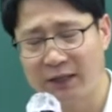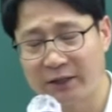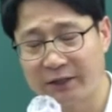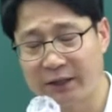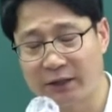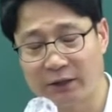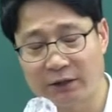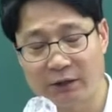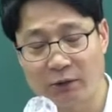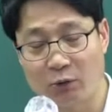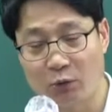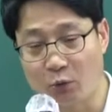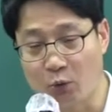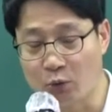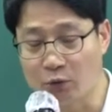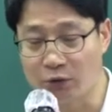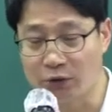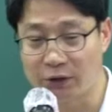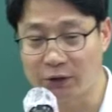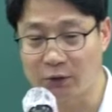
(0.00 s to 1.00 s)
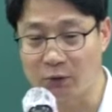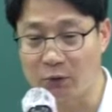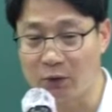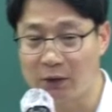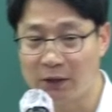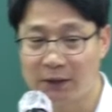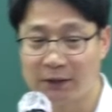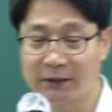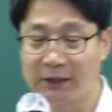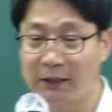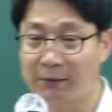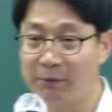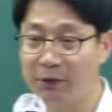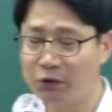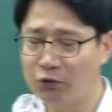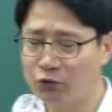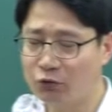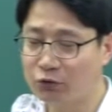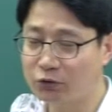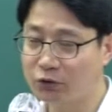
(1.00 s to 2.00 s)
얘그니까 5등이고. 그
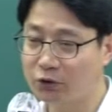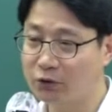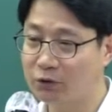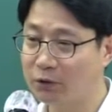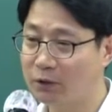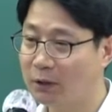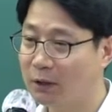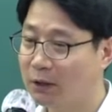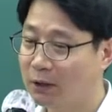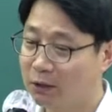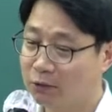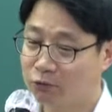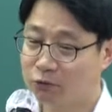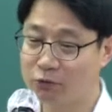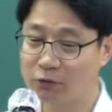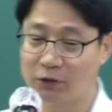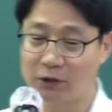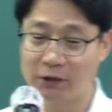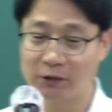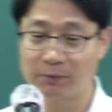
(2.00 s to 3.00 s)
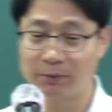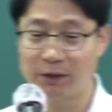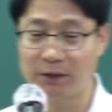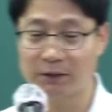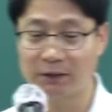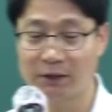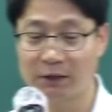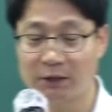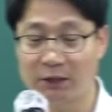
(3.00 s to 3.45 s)
다음에 6등 국세나 지방세,